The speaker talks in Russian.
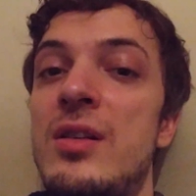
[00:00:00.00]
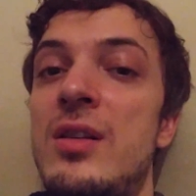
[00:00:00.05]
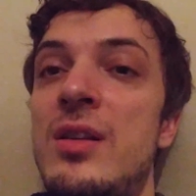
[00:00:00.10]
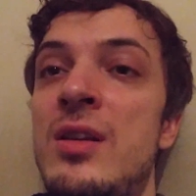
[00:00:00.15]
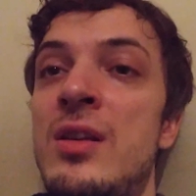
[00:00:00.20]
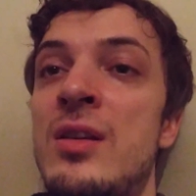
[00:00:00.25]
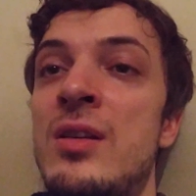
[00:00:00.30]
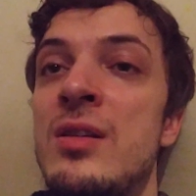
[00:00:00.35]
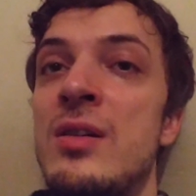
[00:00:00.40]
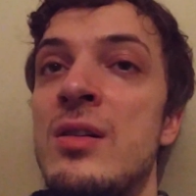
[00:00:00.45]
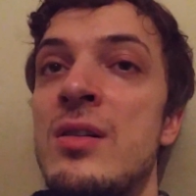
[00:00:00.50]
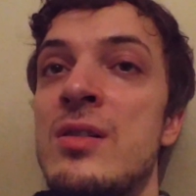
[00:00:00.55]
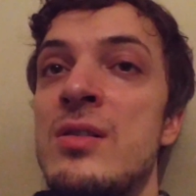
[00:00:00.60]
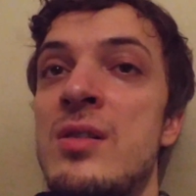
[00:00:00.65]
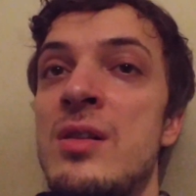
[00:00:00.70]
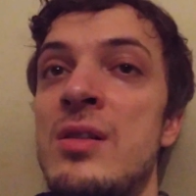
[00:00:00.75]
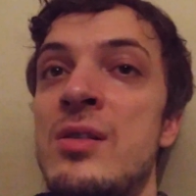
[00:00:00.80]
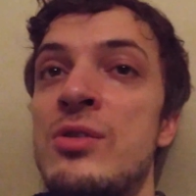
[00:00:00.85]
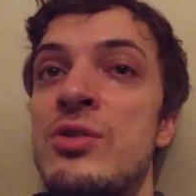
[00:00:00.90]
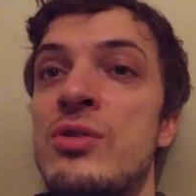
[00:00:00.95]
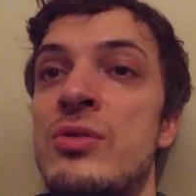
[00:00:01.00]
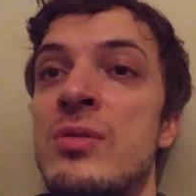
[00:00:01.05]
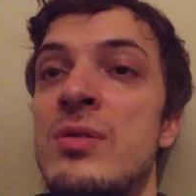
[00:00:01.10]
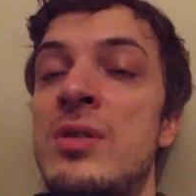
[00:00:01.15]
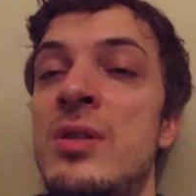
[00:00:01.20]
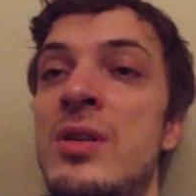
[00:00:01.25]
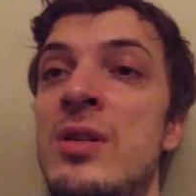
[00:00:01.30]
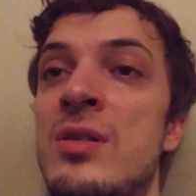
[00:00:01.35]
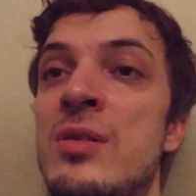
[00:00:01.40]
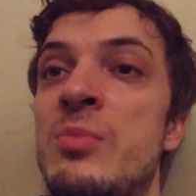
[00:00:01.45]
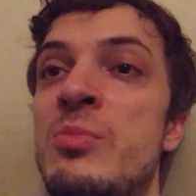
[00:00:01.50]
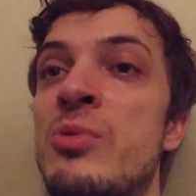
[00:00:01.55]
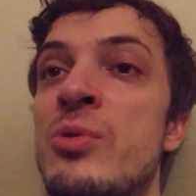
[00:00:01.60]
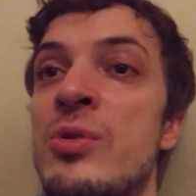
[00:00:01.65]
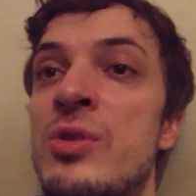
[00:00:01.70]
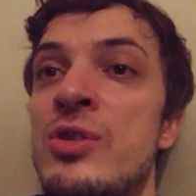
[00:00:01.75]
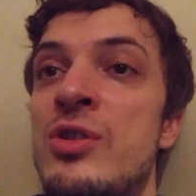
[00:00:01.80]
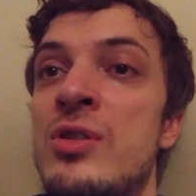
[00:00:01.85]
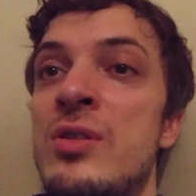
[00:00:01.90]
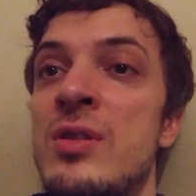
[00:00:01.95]
И оказалось, что они
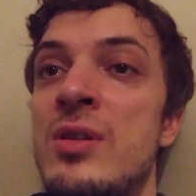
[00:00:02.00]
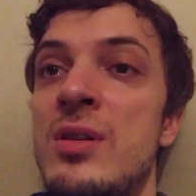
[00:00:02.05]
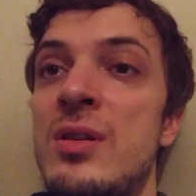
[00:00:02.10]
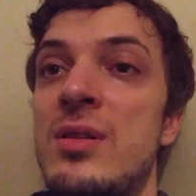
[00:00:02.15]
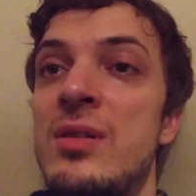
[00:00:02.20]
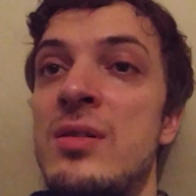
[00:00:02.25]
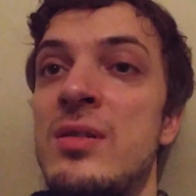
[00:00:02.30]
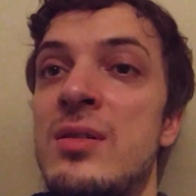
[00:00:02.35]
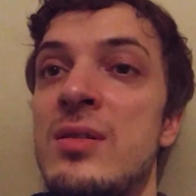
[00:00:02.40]
испорченные.